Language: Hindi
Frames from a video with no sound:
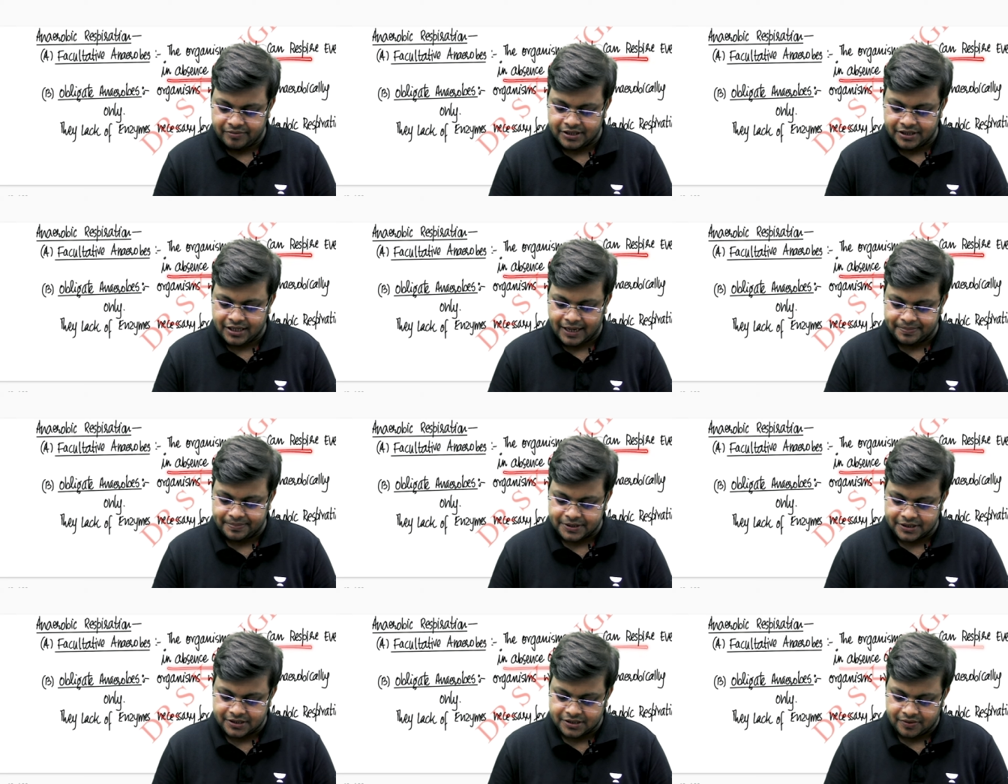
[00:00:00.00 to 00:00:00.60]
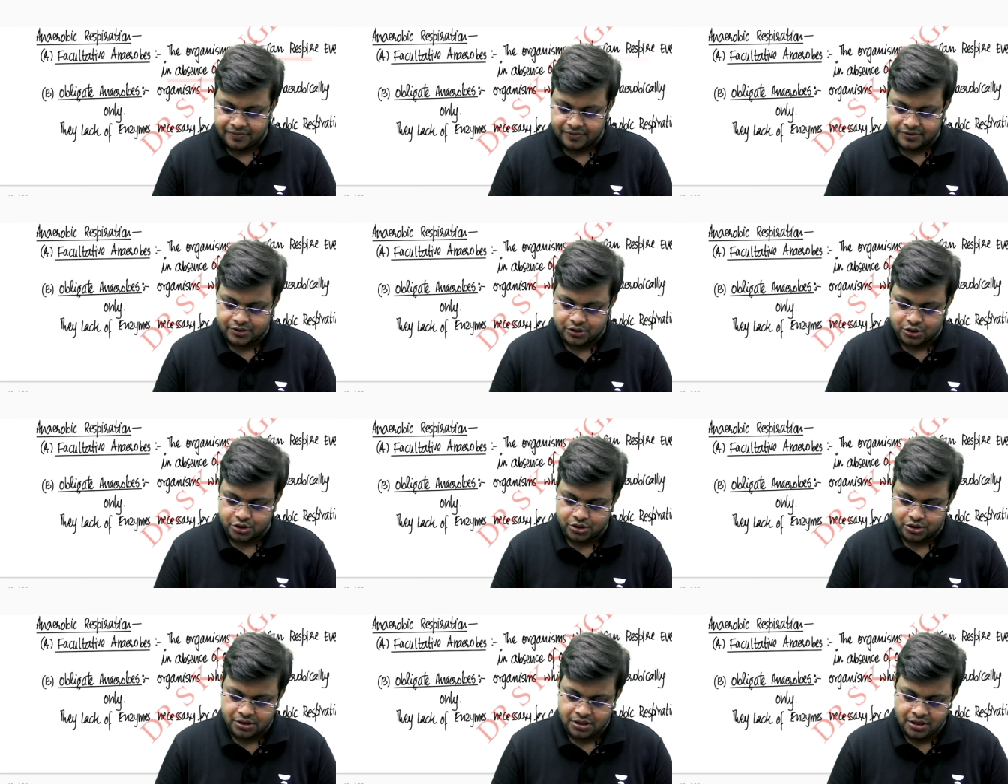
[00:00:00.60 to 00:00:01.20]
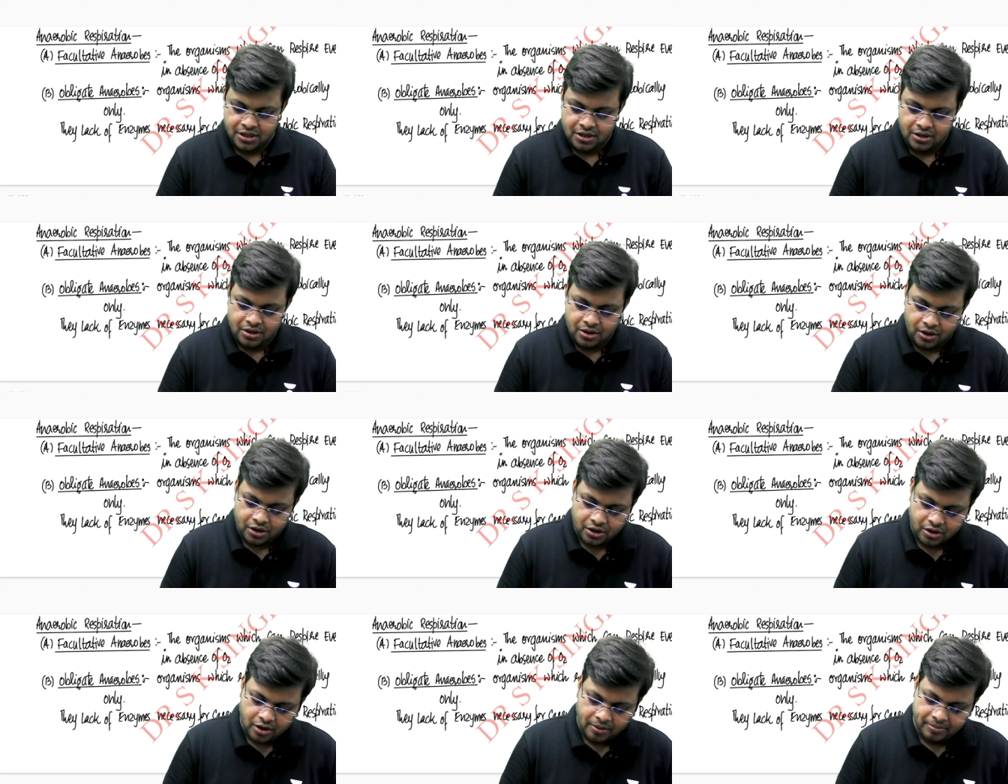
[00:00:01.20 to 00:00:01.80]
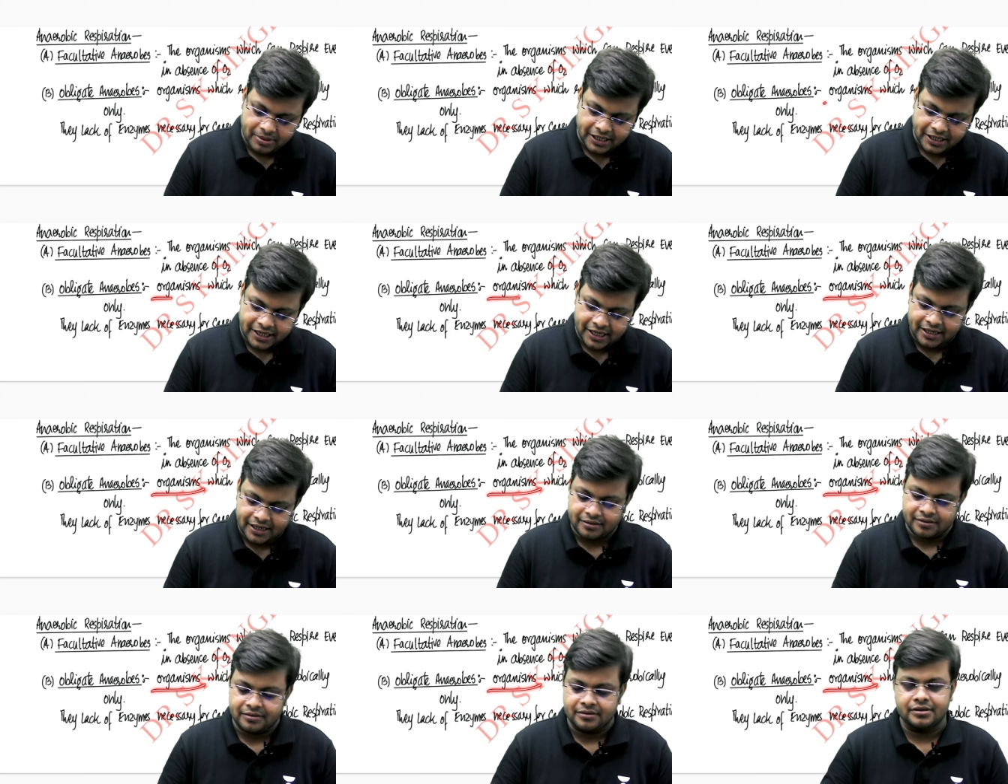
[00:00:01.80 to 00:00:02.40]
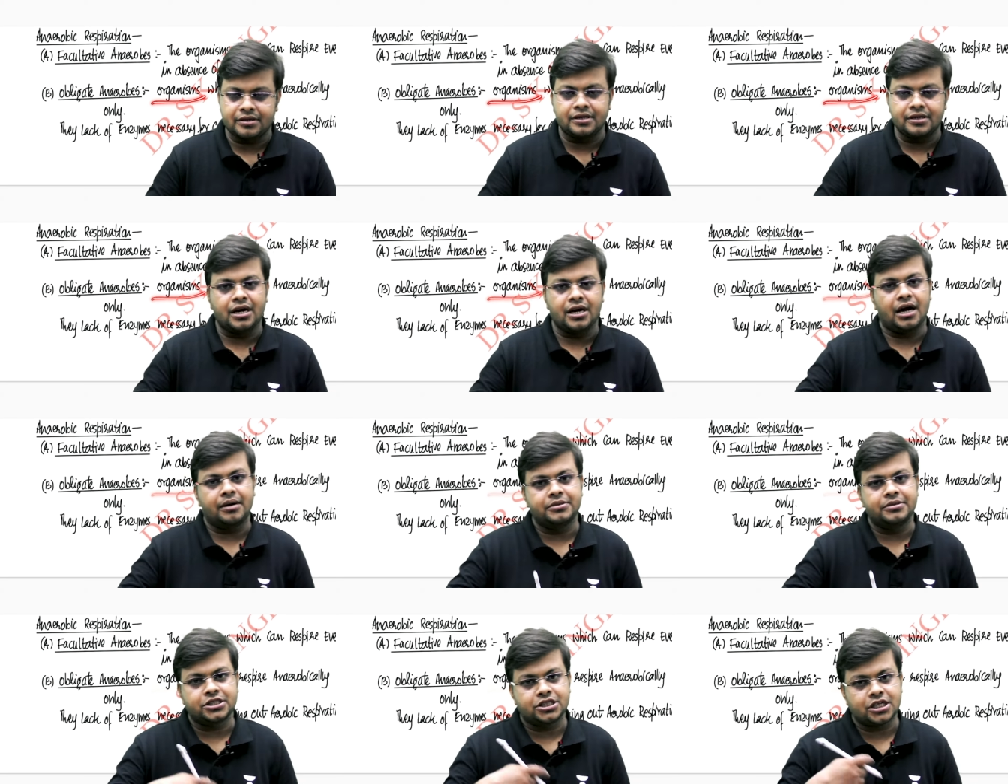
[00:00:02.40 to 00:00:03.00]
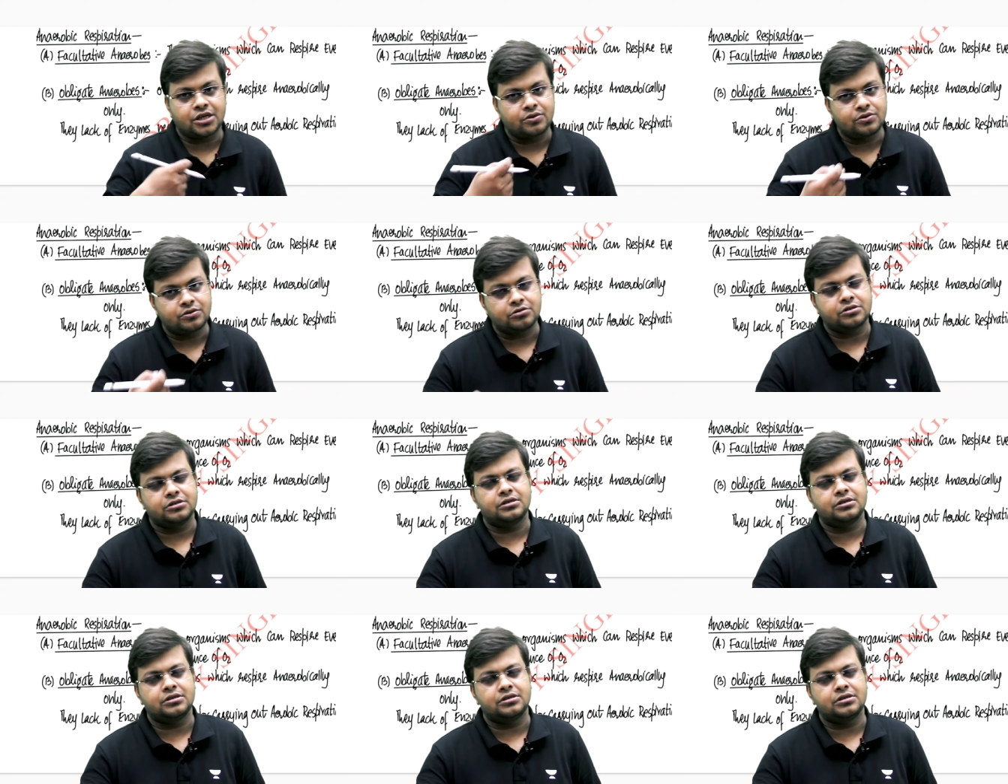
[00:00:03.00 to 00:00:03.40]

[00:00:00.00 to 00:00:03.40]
इवन द एब्सेंस ऑफ ऑक्सीजन और ऑब्लिगेट कि हमेशा वो